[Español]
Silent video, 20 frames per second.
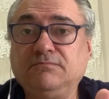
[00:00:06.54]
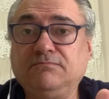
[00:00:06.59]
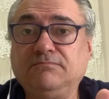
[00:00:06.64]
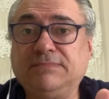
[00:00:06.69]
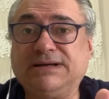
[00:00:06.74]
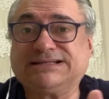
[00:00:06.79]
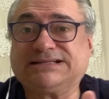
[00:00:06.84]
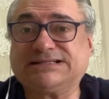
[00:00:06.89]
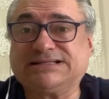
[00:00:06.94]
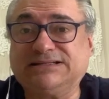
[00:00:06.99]

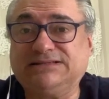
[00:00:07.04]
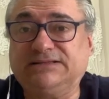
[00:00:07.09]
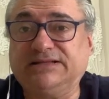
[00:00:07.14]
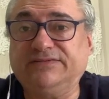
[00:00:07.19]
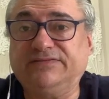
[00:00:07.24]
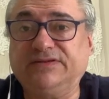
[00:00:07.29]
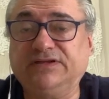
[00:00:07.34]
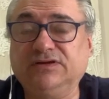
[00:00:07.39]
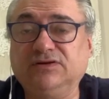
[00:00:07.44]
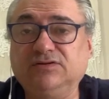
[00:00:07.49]
más
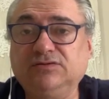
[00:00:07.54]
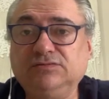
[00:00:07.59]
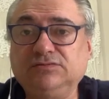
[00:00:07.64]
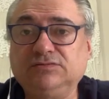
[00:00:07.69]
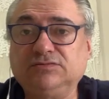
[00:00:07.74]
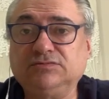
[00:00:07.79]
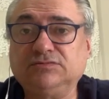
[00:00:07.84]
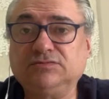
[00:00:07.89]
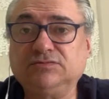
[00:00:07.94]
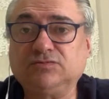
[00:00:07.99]
65
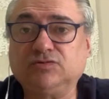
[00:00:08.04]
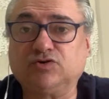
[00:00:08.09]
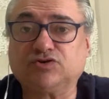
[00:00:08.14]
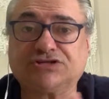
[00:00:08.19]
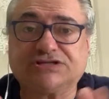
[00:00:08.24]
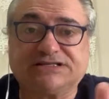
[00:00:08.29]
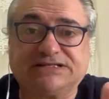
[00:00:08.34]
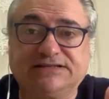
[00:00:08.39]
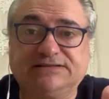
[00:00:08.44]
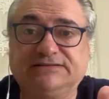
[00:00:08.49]
o
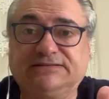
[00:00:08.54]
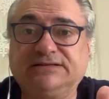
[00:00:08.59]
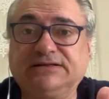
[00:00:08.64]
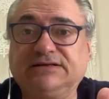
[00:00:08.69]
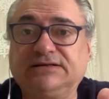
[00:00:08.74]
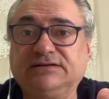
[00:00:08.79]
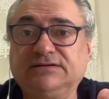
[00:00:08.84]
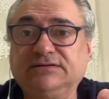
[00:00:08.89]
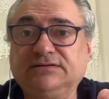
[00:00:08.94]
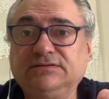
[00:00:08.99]

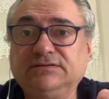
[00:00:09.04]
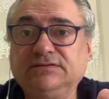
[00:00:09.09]
60